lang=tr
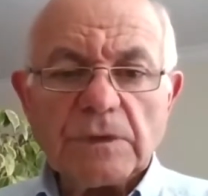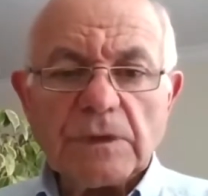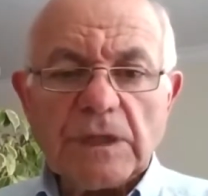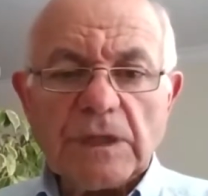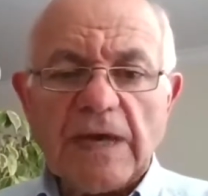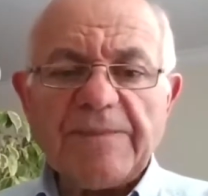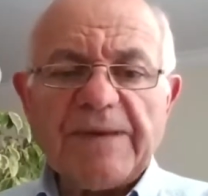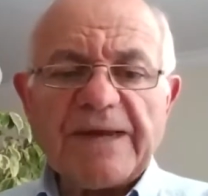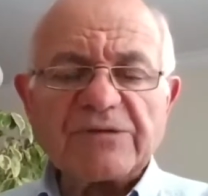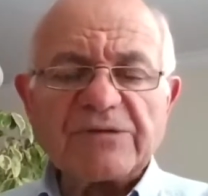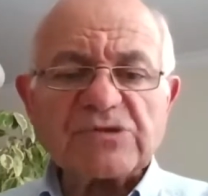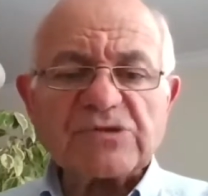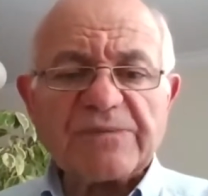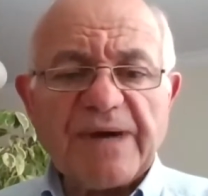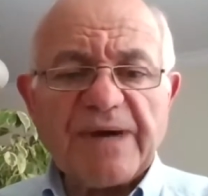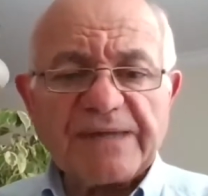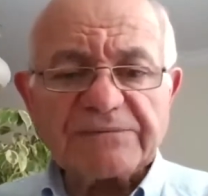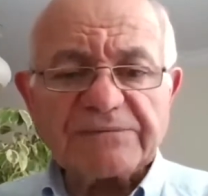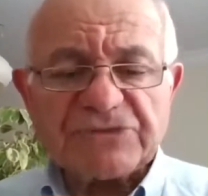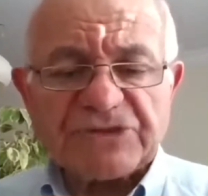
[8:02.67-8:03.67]
Hemen o
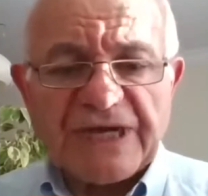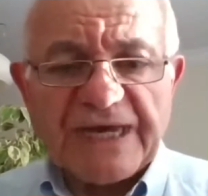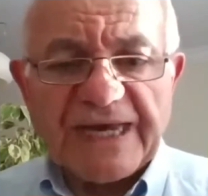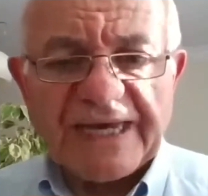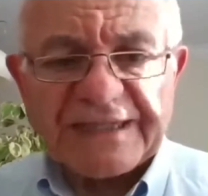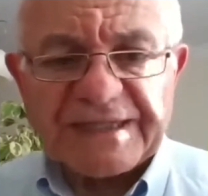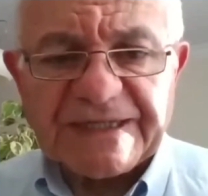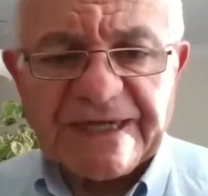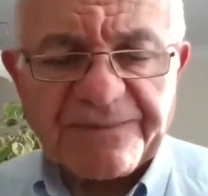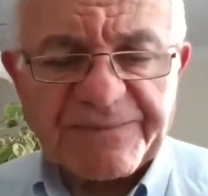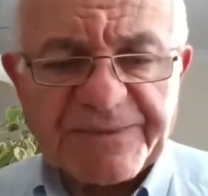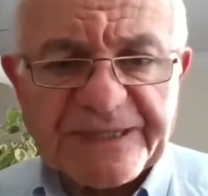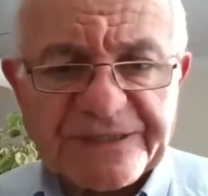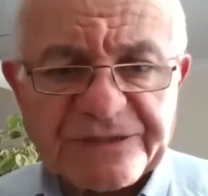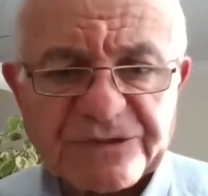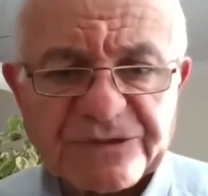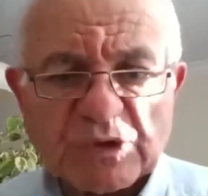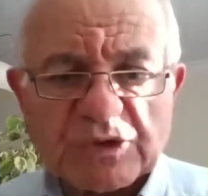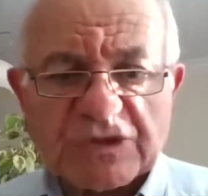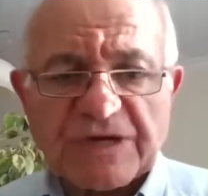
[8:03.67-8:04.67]
zaman şeye
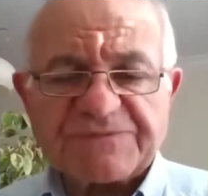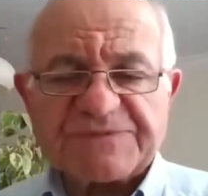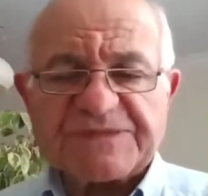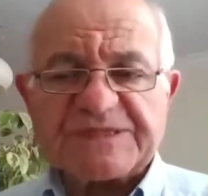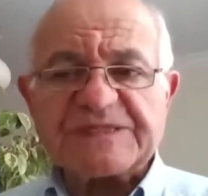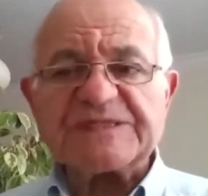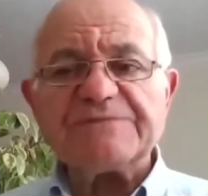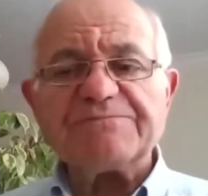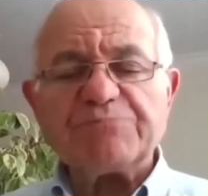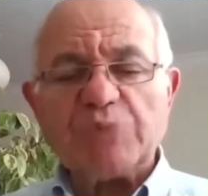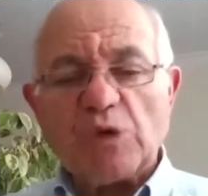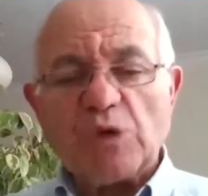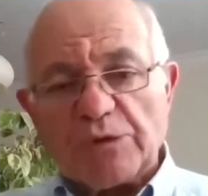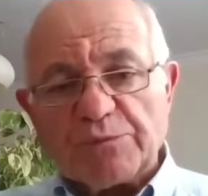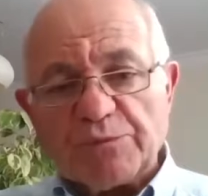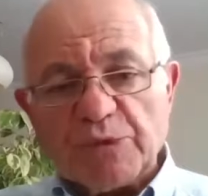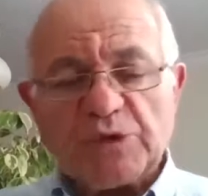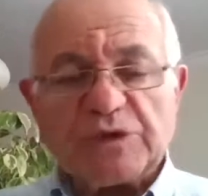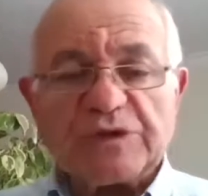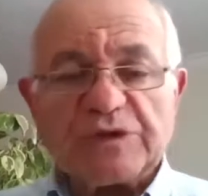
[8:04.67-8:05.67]
girebiliriz hocam. Sizin
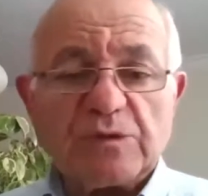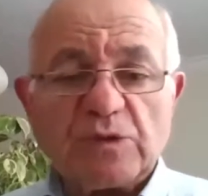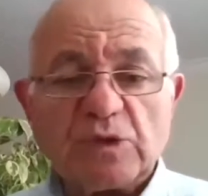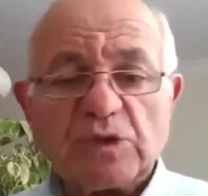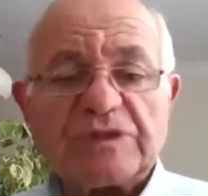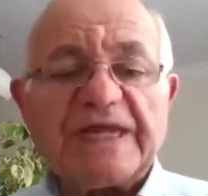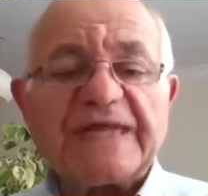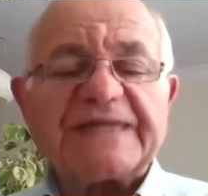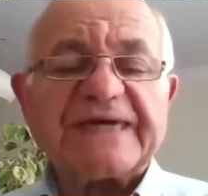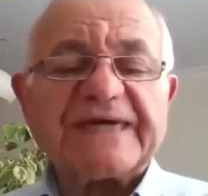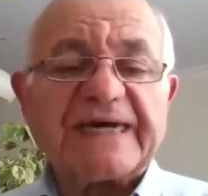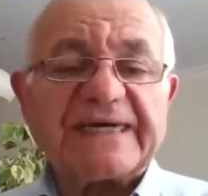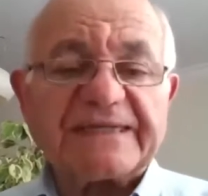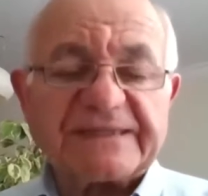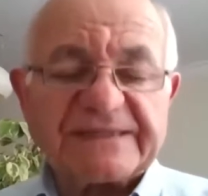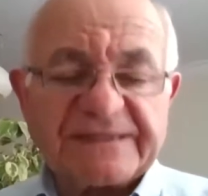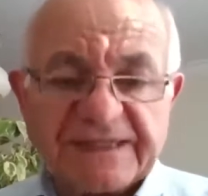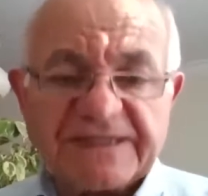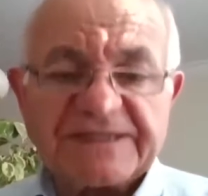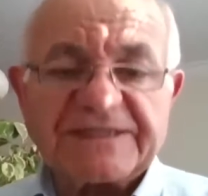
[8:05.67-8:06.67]
bölümün
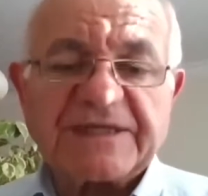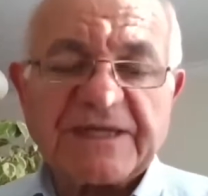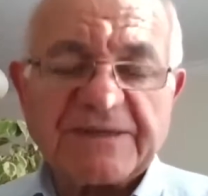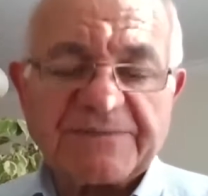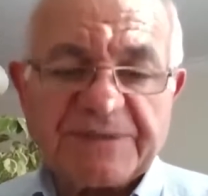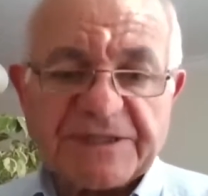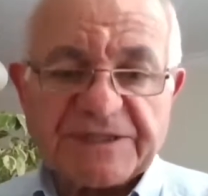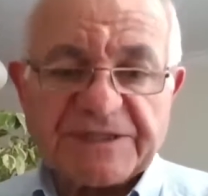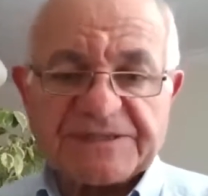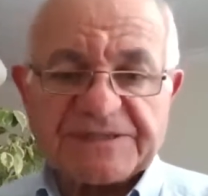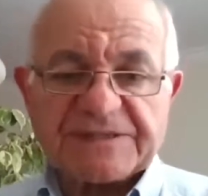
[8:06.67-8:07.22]
detaylarına girebiliriz.